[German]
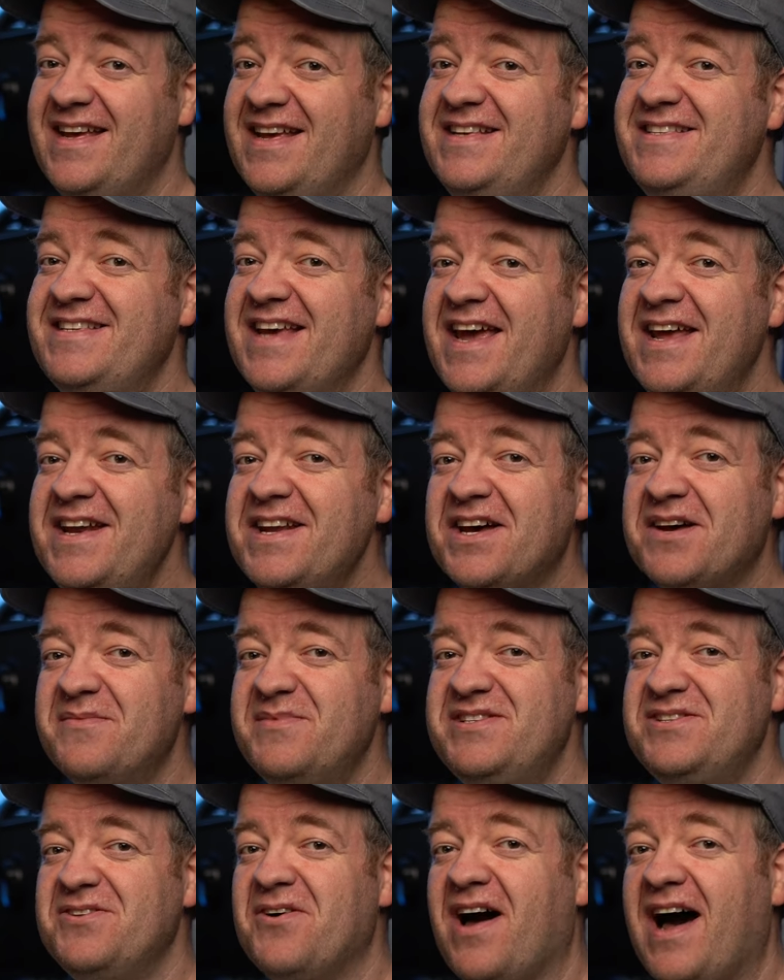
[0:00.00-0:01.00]
Ich erinnere
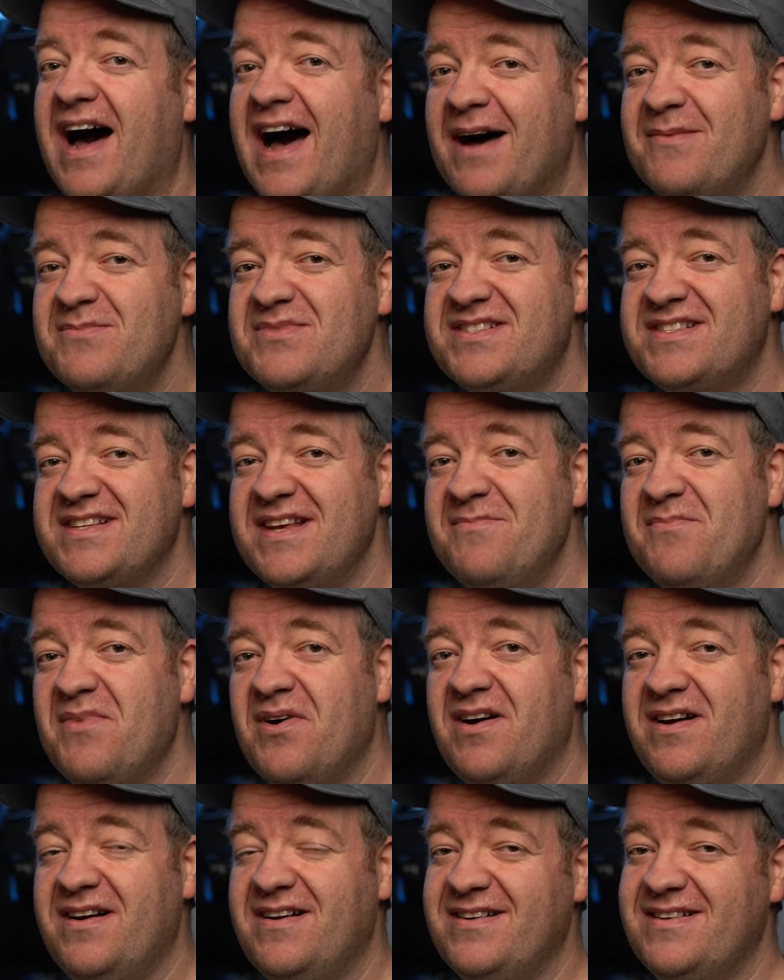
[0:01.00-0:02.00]
mich noch abends im
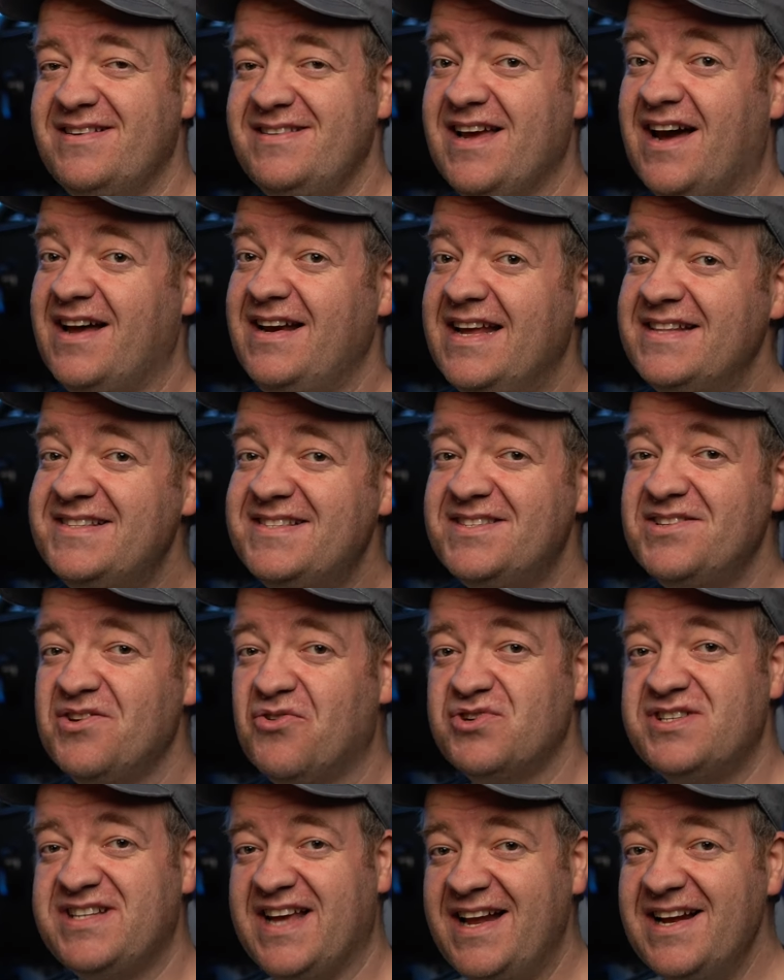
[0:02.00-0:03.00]
äh, ja, letzten
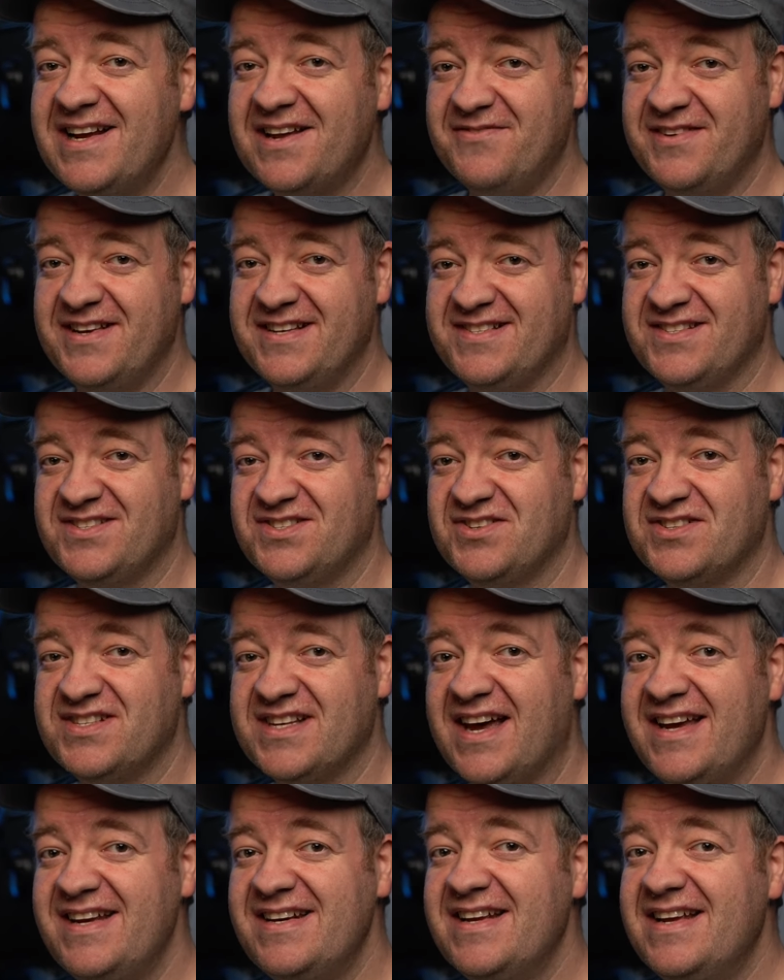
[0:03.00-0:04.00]
Hotel gewesen zu
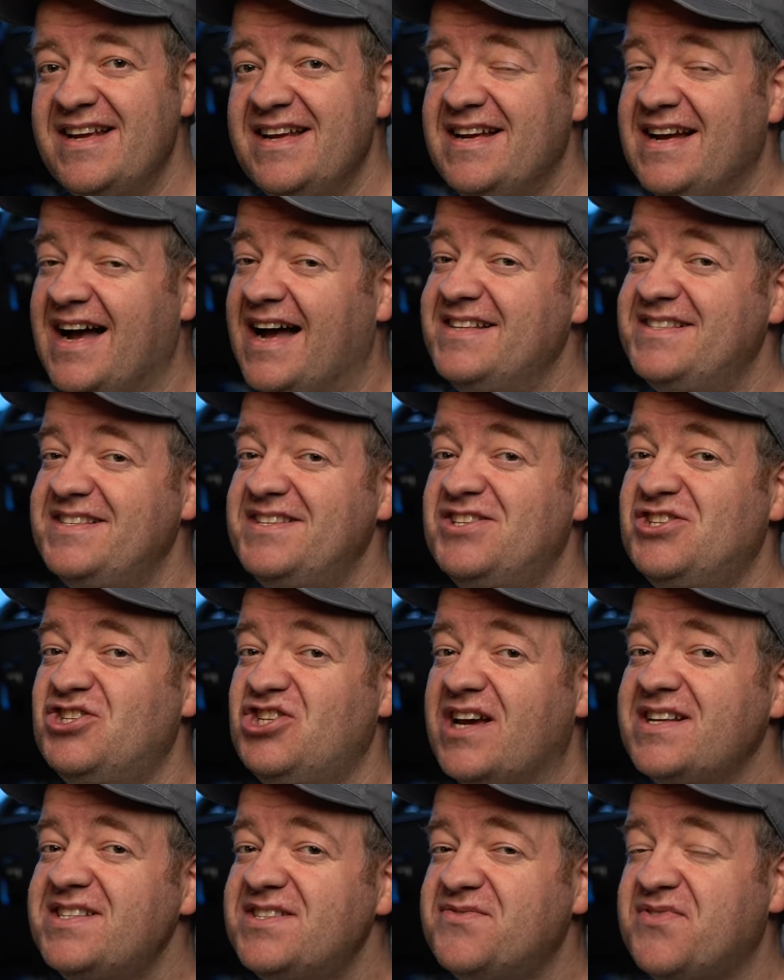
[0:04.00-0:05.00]
sein, als ich
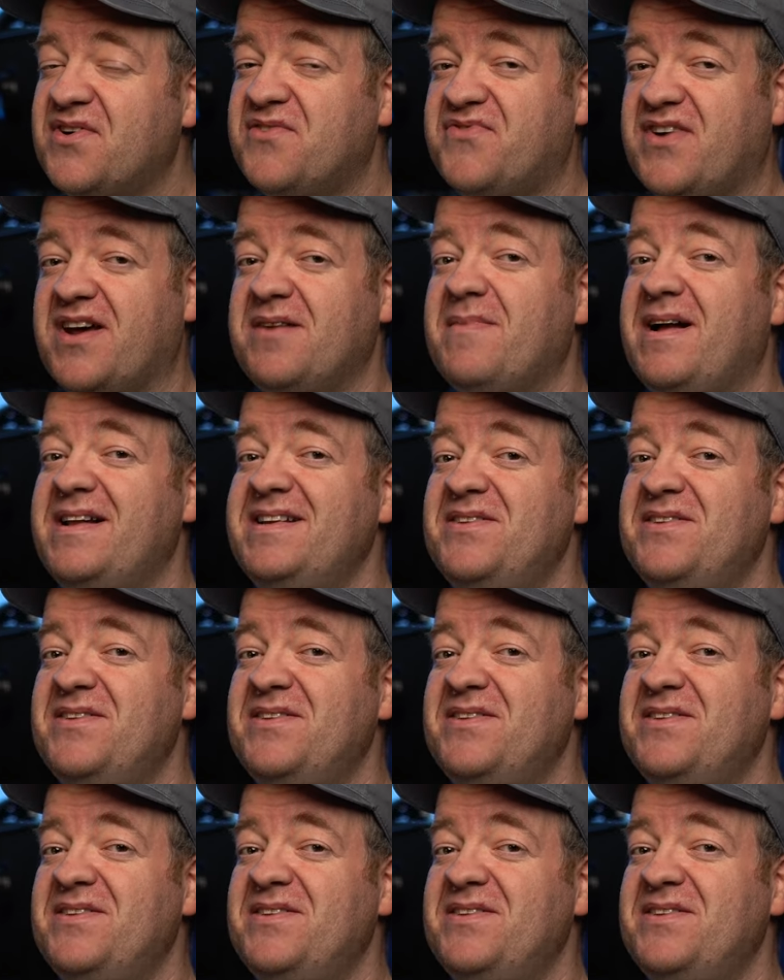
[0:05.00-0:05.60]
just for fun mal